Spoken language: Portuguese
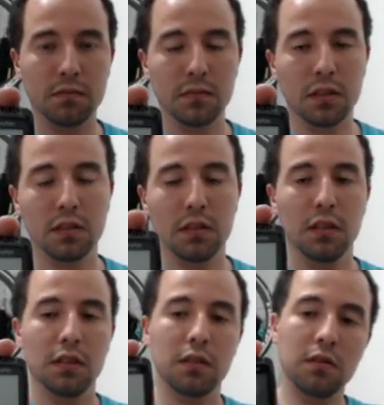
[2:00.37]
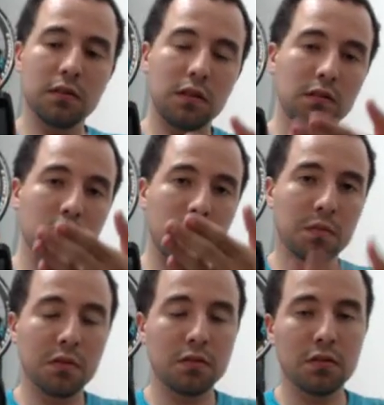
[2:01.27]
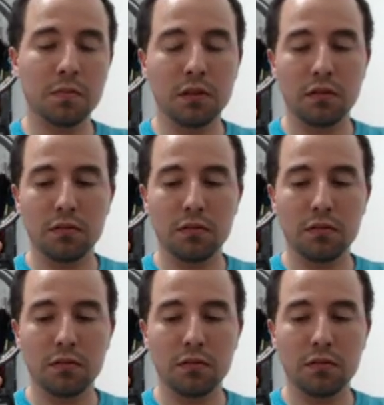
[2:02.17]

Tá? Então, assim, o que eu posso dizer do aparelho?